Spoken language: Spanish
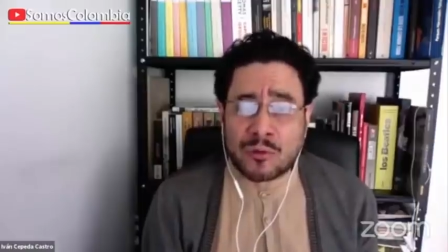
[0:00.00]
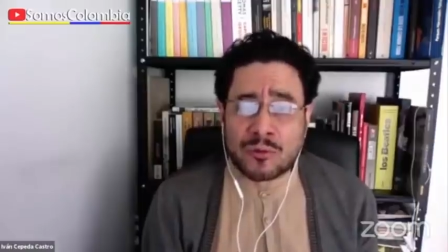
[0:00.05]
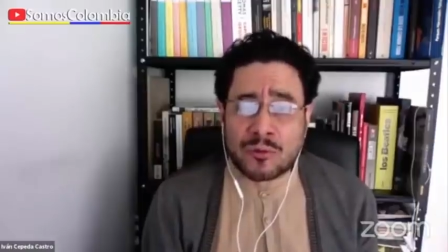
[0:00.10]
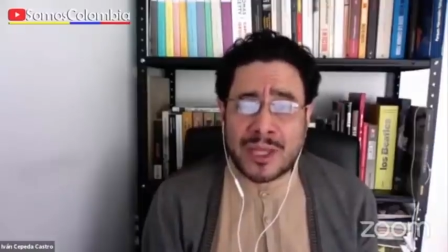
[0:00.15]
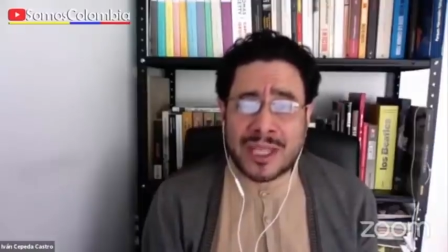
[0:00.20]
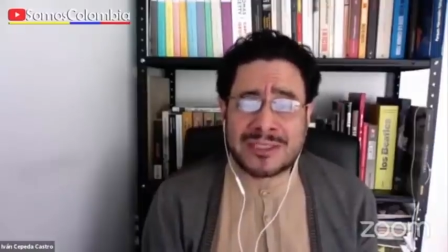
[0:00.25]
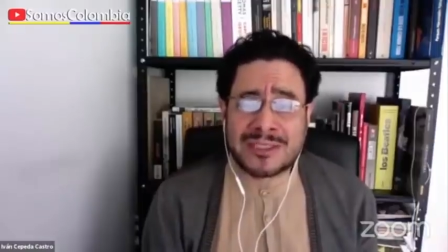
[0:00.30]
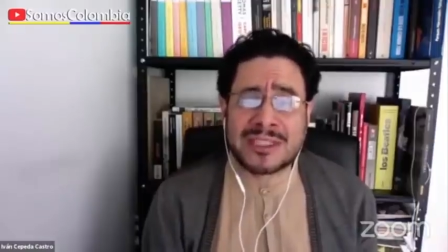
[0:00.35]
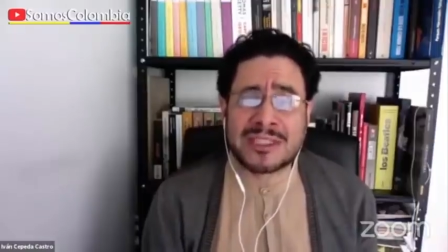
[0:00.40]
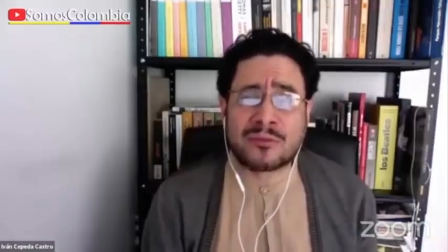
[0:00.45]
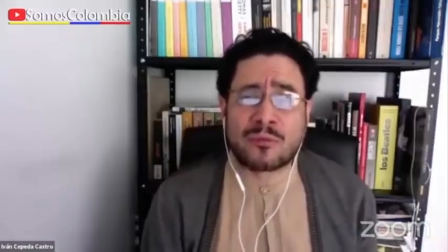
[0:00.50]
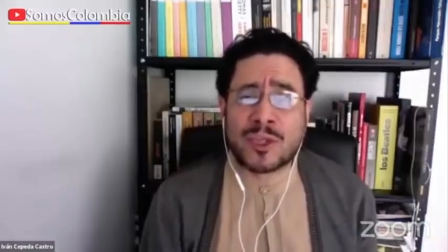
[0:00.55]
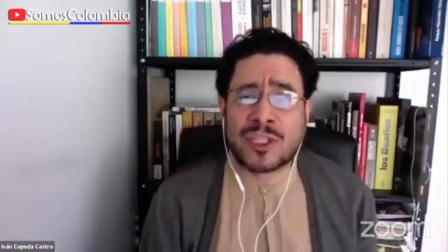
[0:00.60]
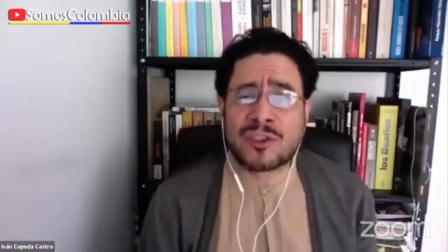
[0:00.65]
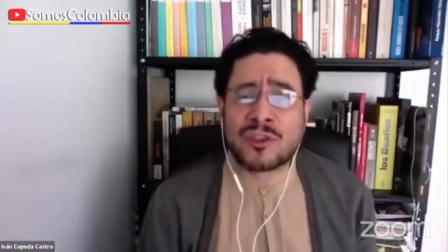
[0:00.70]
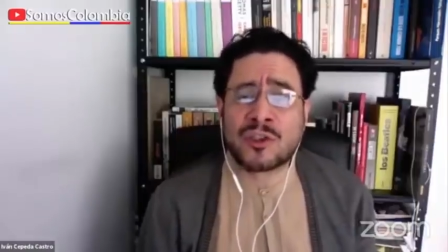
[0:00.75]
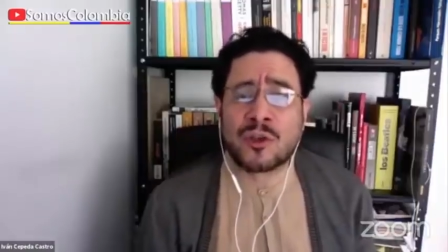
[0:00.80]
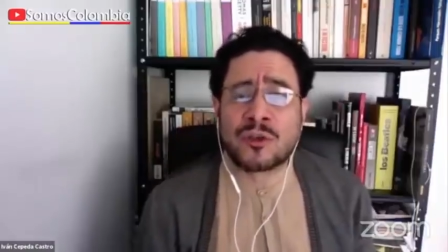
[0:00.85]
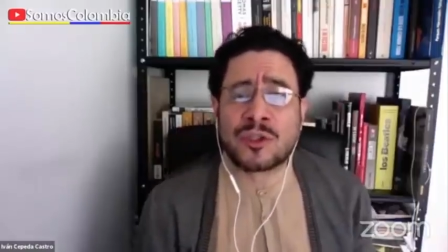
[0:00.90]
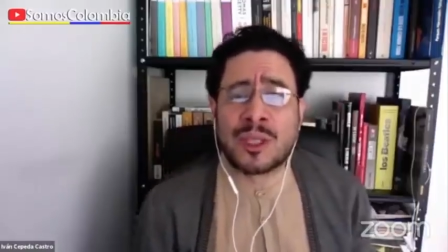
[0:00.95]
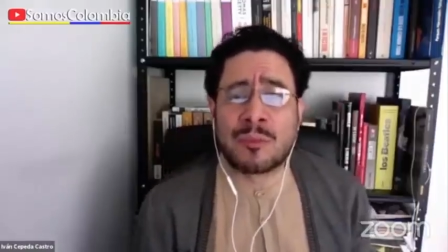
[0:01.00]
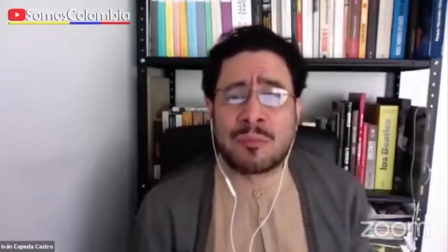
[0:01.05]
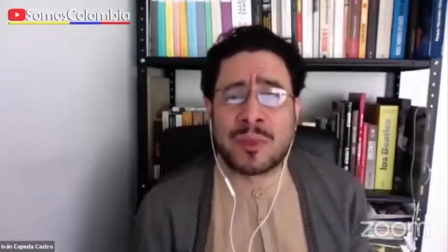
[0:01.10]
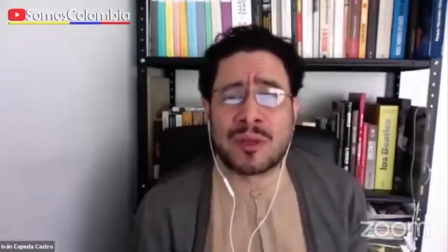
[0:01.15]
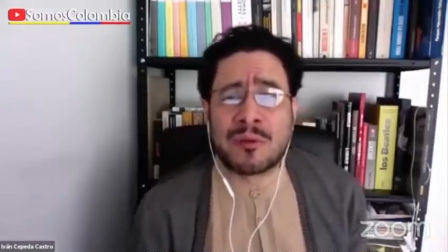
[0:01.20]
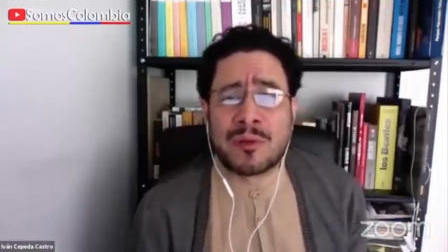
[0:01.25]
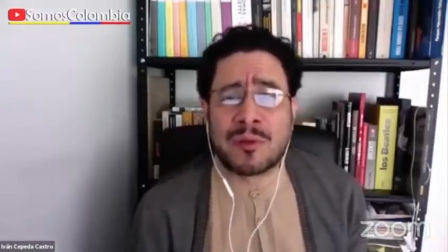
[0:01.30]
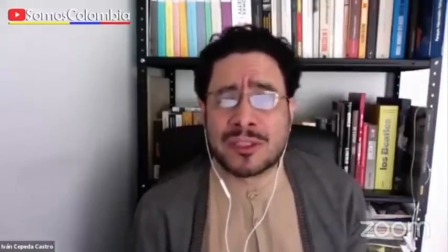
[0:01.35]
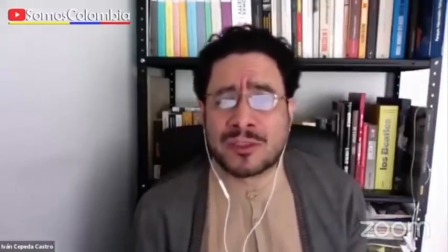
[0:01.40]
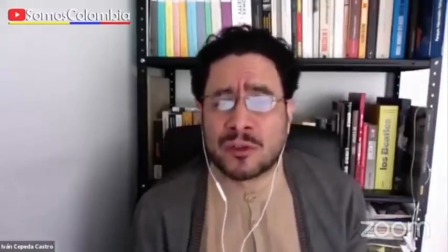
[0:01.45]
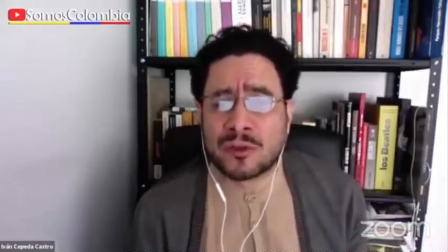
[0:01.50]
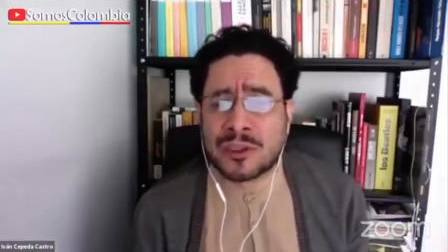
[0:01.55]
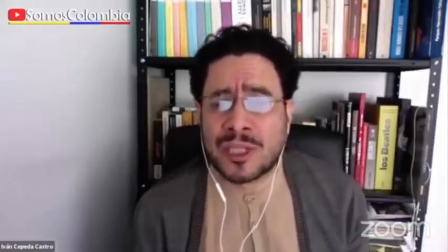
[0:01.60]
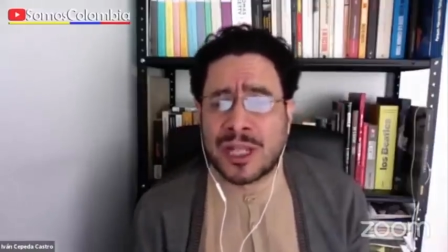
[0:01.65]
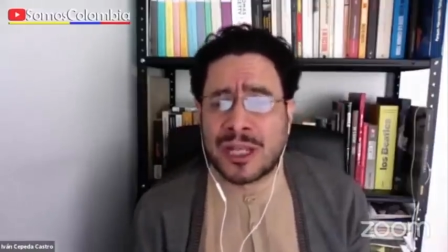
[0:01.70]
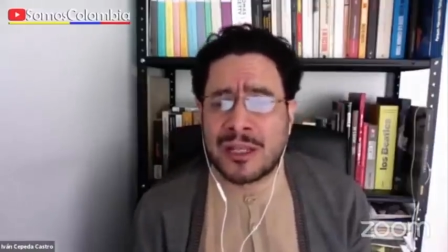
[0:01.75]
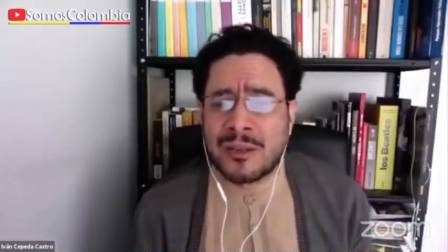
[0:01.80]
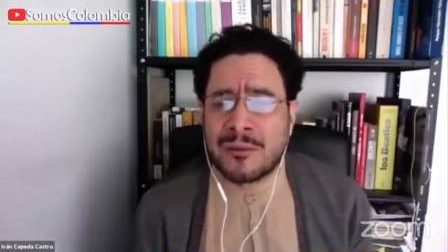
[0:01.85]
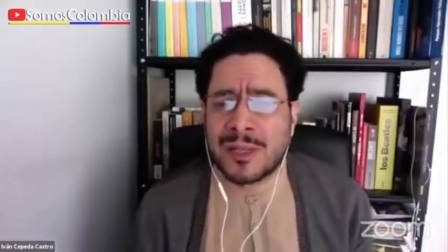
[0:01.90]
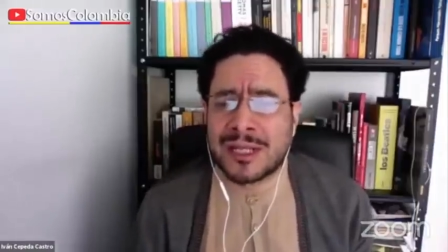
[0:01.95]
en una situación de privación
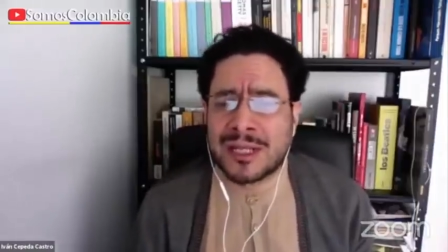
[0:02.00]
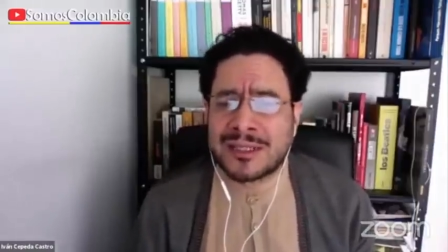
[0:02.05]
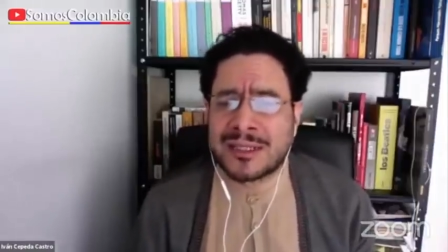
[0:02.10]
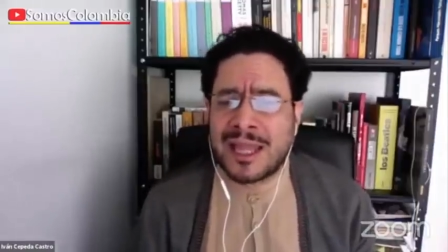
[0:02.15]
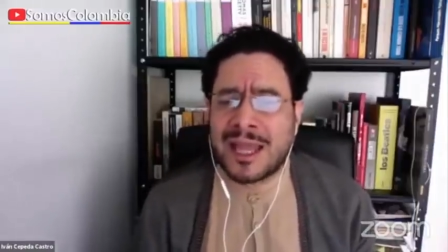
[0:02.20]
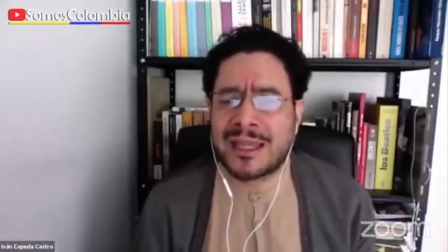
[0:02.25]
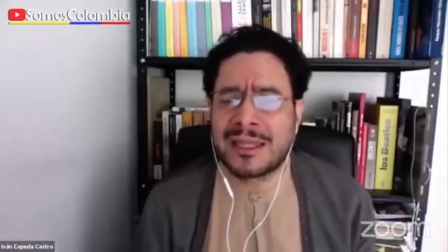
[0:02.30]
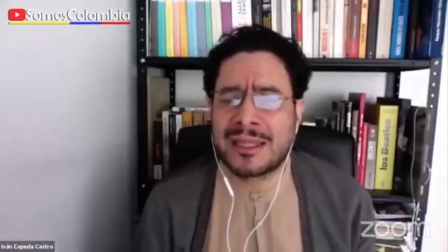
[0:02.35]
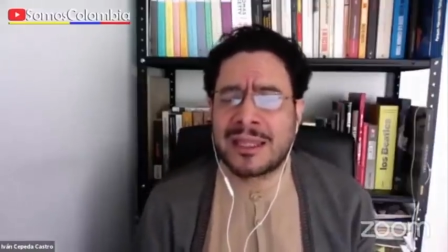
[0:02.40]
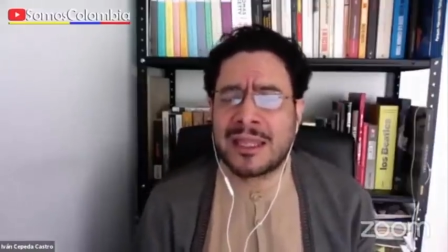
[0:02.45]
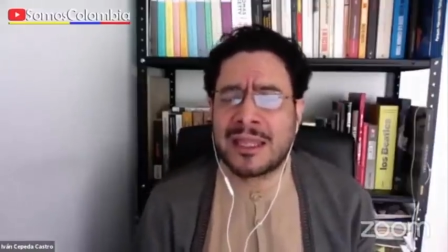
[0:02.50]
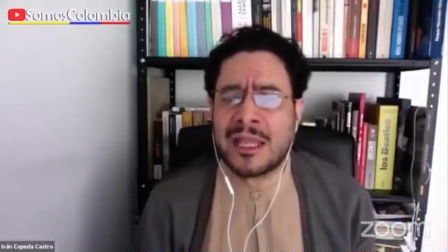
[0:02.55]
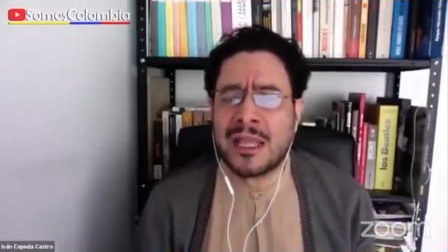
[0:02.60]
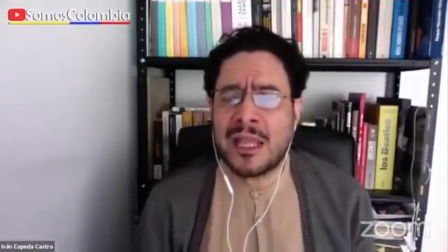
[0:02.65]
de libertad,